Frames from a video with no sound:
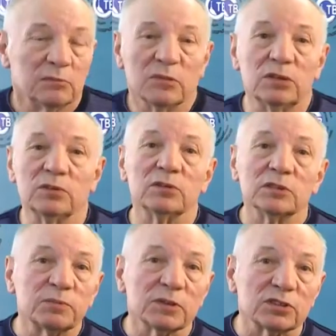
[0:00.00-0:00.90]
Молю
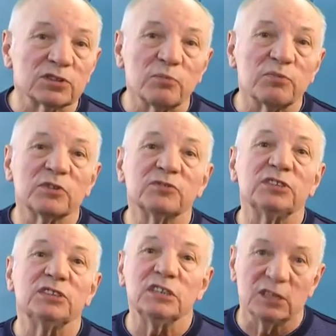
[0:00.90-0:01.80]
Господа, чтобы
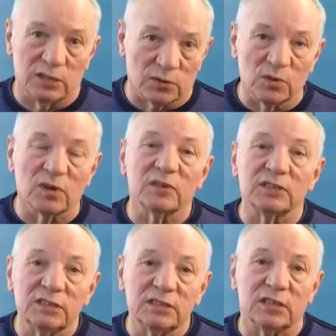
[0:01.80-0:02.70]
все
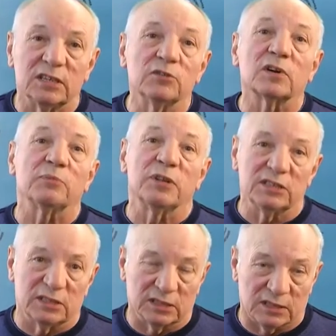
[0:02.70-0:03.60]
руководители
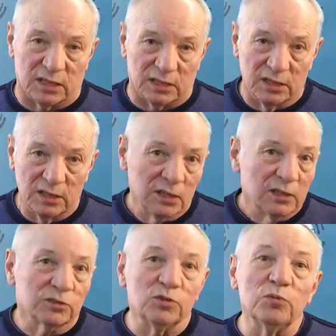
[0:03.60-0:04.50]
европейских стран,
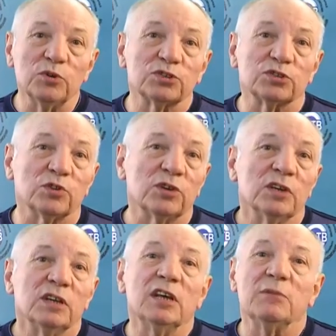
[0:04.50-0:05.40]
думаю, что
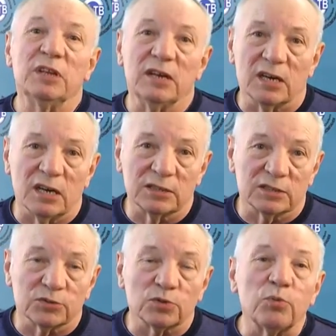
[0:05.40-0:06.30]
и
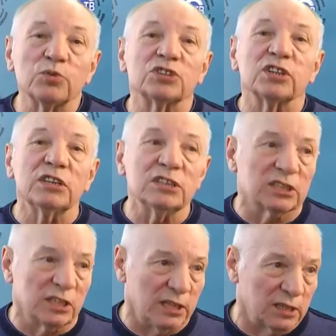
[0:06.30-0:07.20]
американцев, чтобы
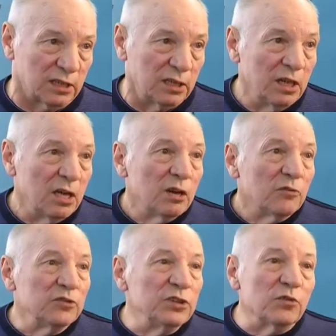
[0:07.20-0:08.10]
услышали это.
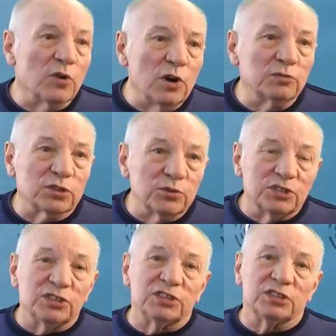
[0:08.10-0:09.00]
Ни в коем
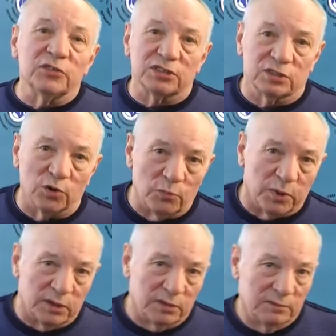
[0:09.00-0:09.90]
случае
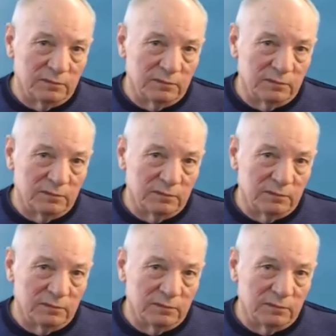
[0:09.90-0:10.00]
Севастополь